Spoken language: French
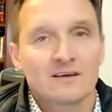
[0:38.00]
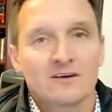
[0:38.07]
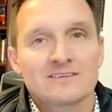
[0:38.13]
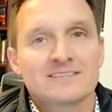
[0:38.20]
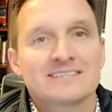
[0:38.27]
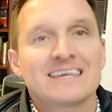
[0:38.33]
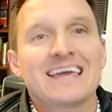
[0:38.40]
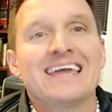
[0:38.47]

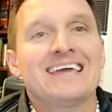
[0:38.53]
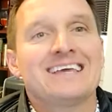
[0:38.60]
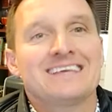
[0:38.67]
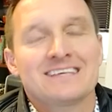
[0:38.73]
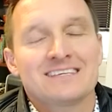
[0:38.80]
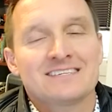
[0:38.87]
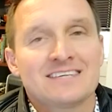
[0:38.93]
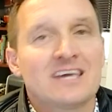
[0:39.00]

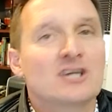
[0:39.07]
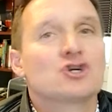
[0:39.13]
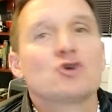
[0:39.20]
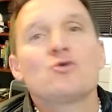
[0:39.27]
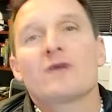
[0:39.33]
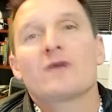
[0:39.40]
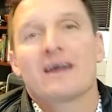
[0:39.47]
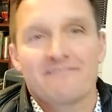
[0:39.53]
Cinq, sept
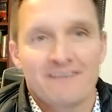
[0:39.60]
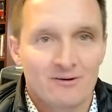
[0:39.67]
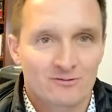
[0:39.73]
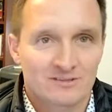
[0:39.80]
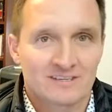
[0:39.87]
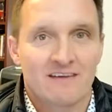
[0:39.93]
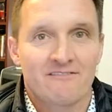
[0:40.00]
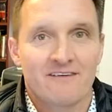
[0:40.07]
jours avant, on
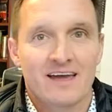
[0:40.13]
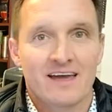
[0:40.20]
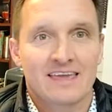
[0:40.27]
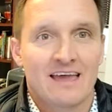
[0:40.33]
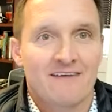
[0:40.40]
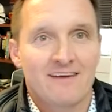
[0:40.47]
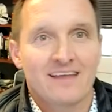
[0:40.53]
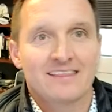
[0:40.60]
savait qu'il
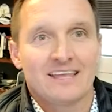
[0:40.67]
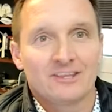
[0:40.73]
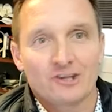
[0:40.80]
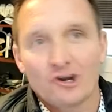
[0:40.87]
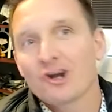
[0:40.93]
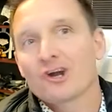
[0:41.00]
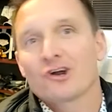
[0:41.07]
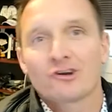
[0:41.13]
y avait des
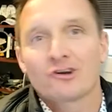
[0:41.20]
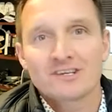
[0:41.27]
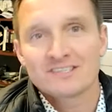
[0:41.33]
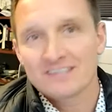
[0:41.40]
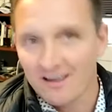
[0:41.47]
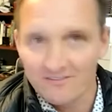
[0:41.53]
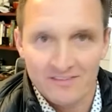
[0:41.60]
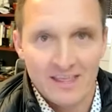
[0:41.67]
truckers qui
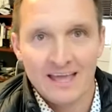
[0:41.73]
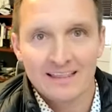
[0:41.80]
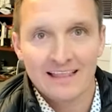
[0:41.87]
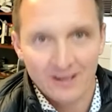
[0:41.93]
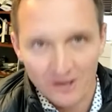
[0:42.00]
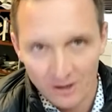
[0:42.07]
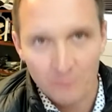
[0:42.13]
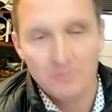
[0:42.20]
s'emmenaient de
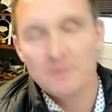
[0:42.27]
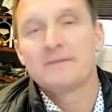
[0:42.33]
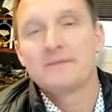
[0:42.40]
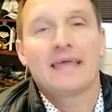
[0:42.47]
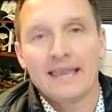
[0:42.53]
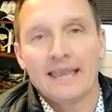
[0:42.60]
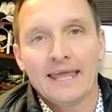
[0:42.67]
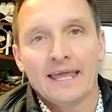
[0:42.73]
la
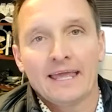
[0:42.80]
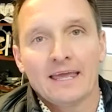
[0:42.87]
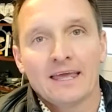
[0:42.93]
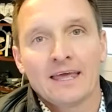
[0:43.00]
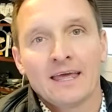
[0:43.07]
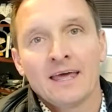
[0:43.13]
Colombie-Britannique.